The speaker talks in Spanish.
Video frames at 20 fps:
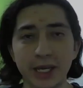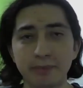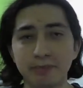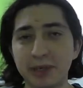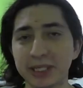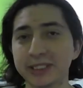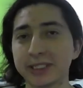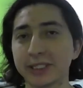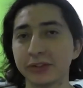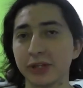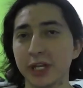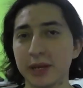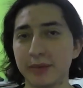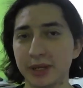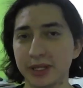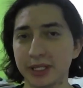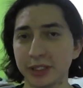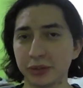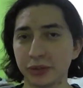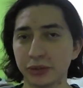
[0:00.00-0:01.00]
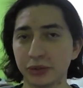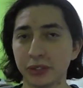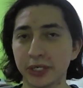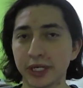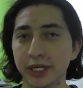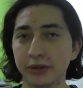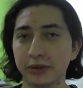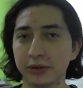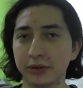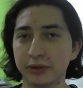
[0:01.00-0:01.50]
Pasando a la banda
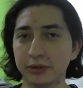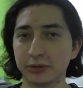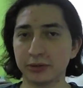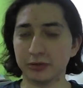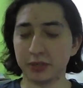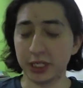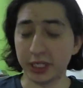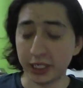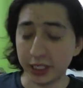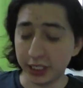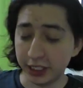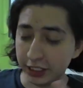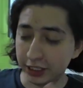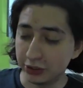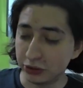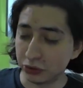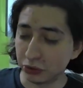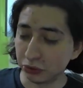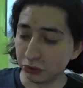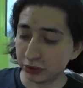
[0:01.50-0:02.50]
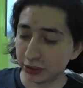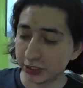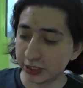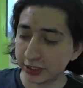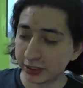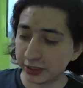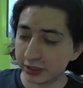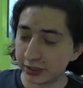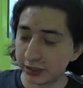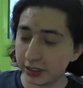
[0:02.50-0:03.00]
sonora o el
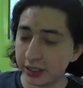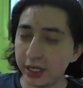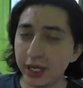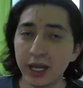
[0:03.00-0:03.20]
soundtrack,